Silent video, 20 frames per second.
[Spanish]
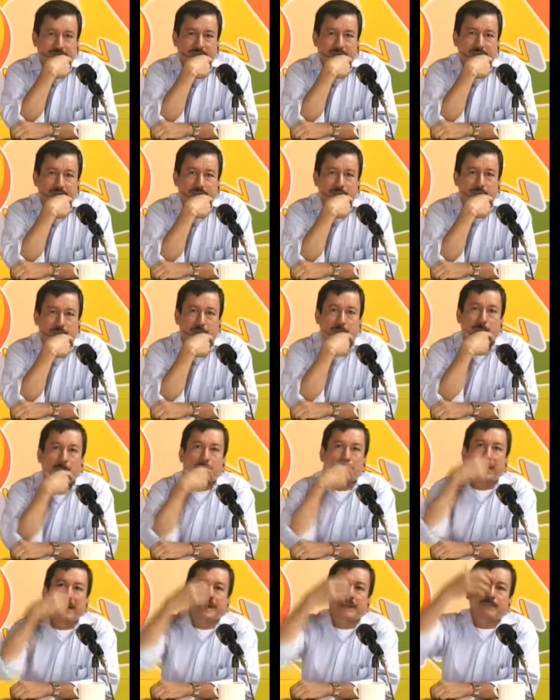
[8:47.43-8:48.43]
Pero
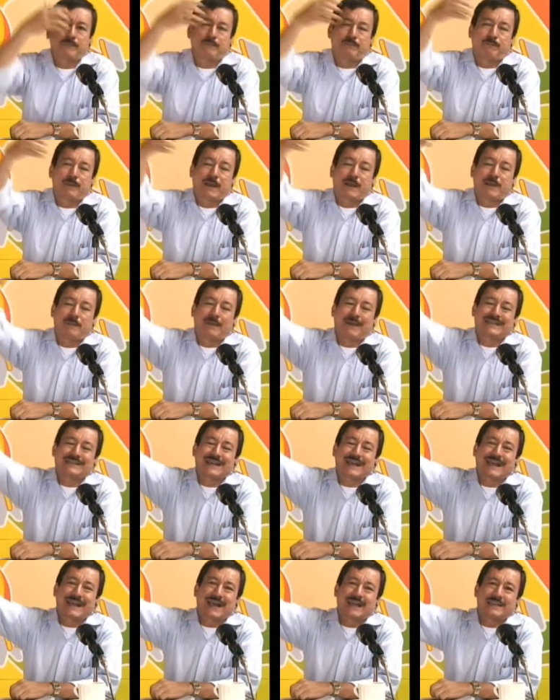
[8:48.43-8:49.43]
papá pa,
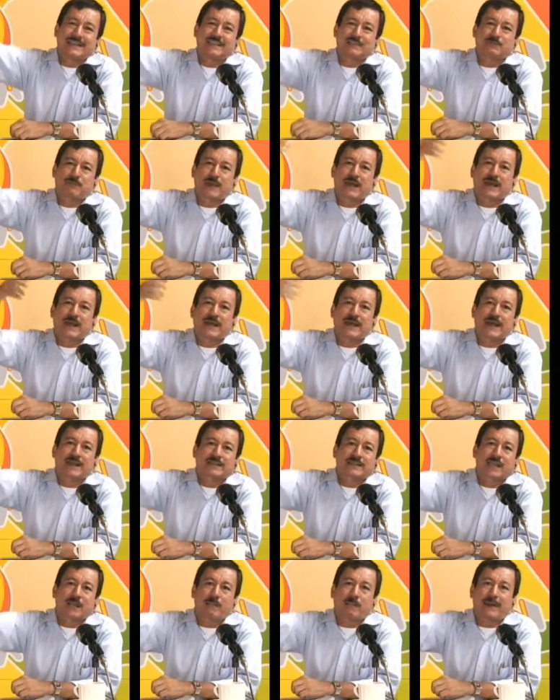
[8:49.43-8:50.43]
pasacalles,
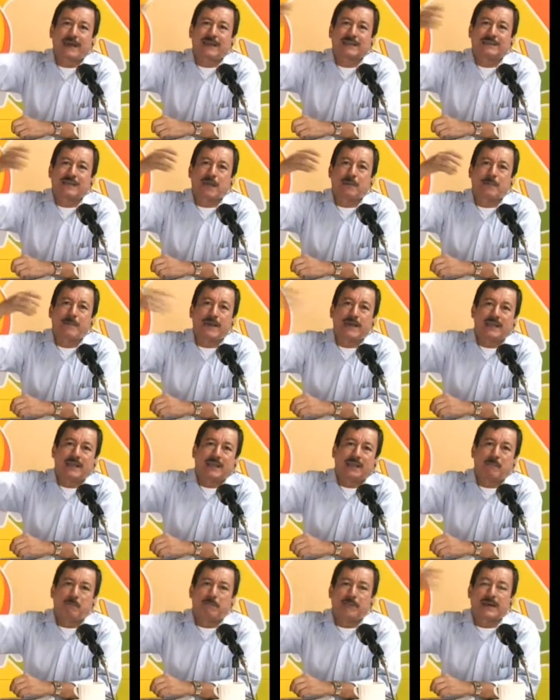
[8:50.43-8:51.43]
pancartas, para tamales,
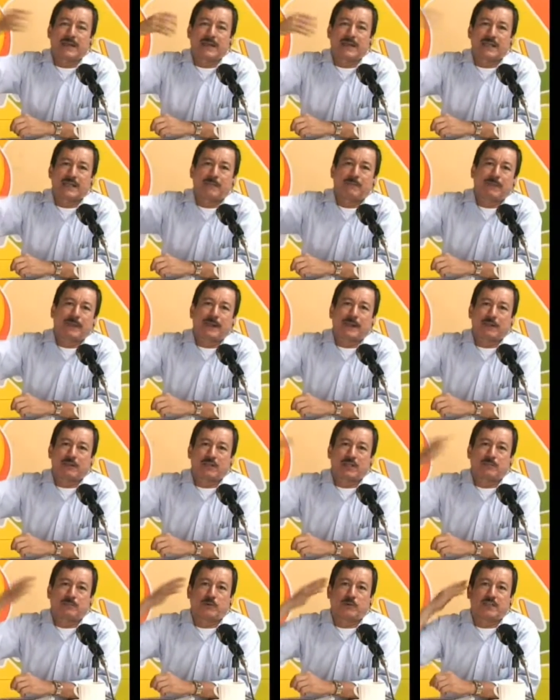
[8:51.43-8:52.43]
empanadas, para
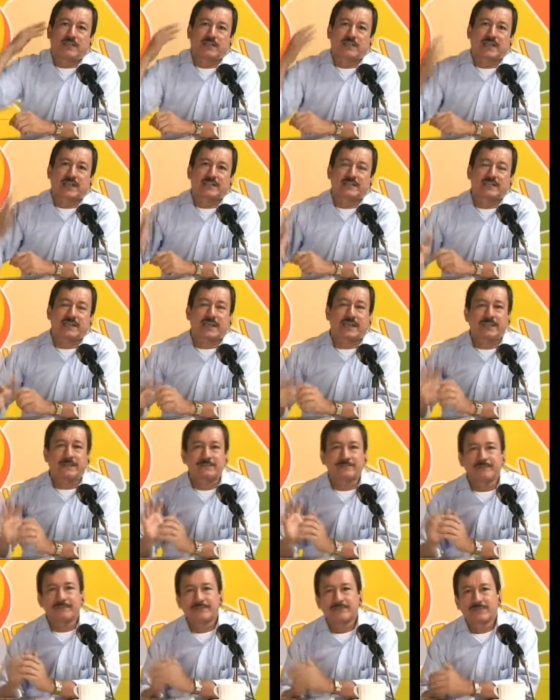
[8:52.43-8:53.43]
reuniones políticas sí hay.
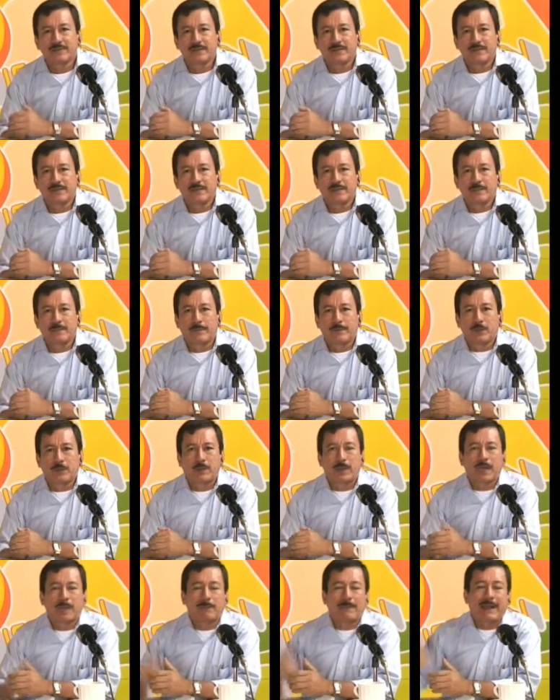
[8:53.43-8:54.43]
Pero
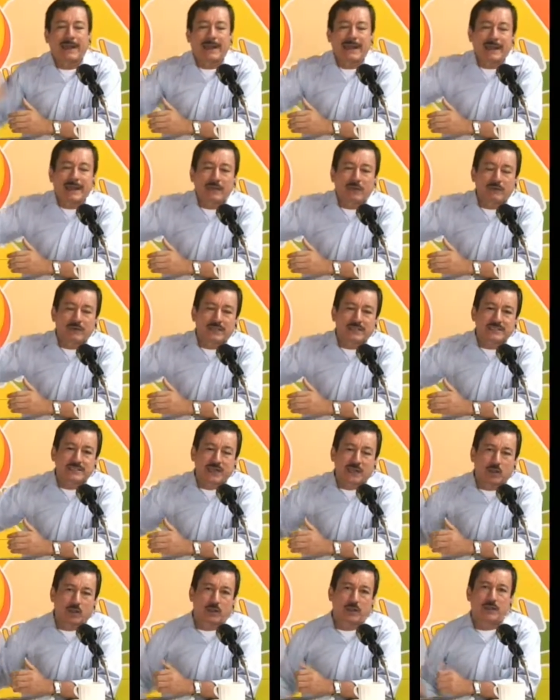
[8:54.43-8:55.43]
para pagarle a una
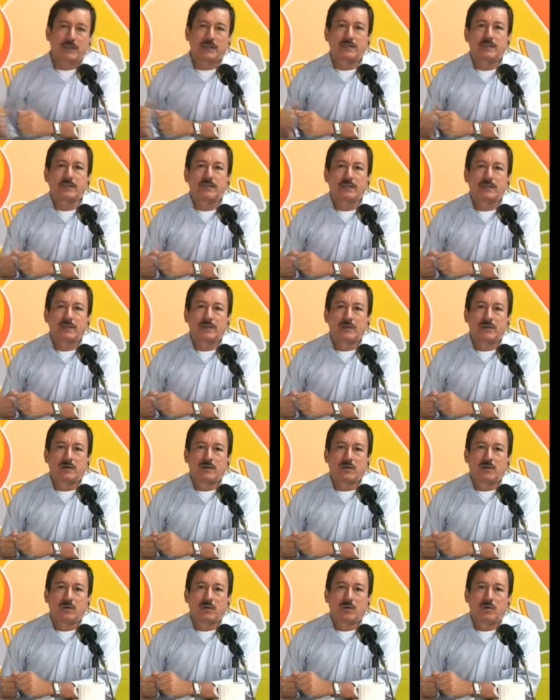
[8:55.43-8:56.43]
aseadora,
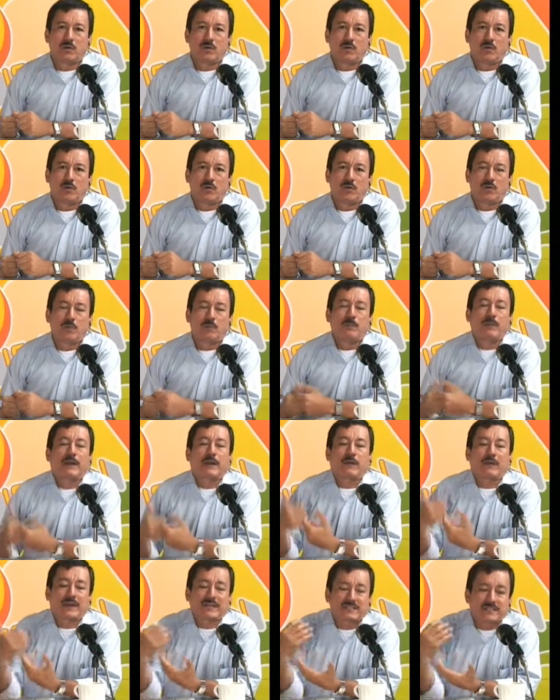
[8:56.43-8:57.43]
para
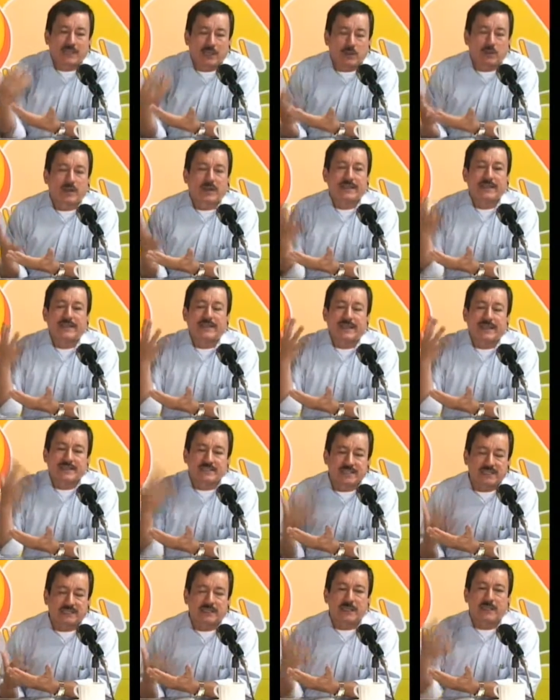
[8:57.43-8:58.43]
una aseadora que
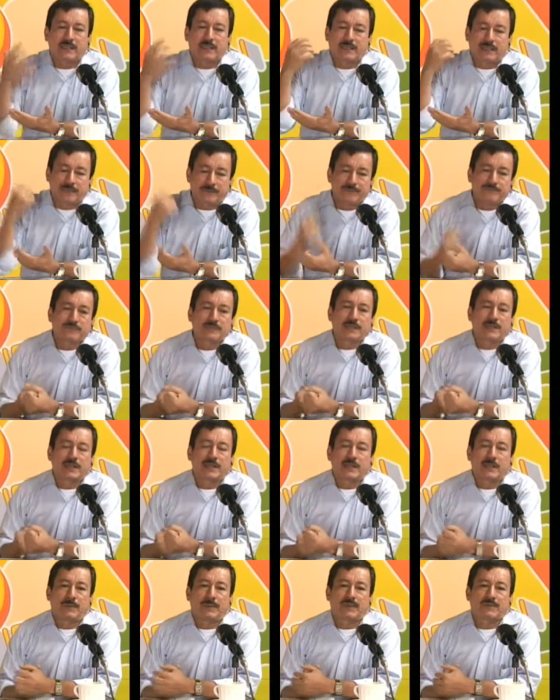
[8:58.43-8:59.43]
necesita la
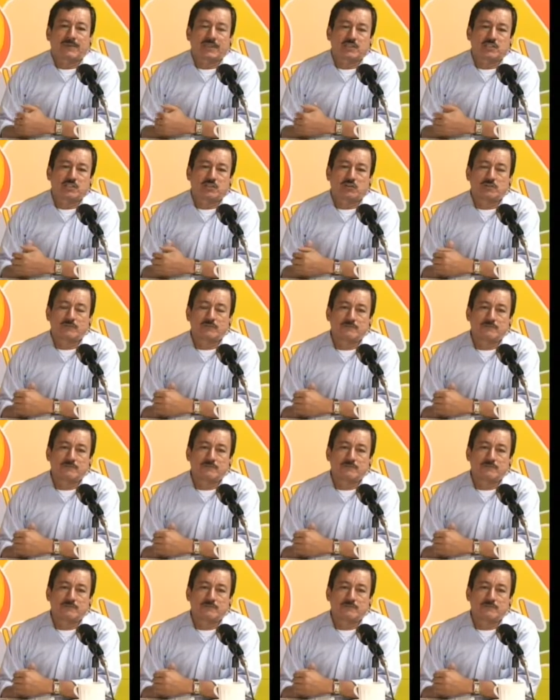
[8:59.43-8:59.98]
alimentación,